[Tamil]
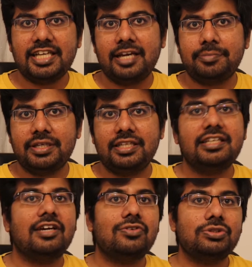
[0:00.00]
ஷேர் பண்ணி
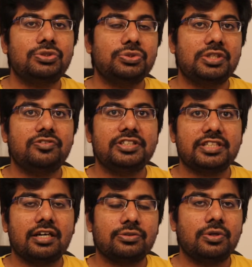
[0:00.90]
எவ்வளோ டியூஷன்
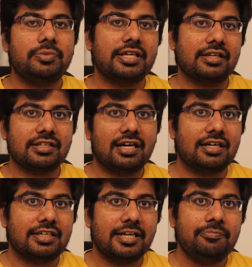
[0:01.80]
ஃபீஸ் ஆகும் அப்படிங்கிறத
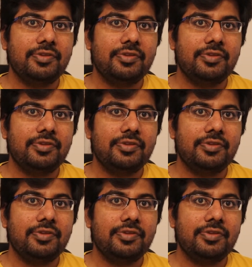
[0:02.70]
காட்டுறேன்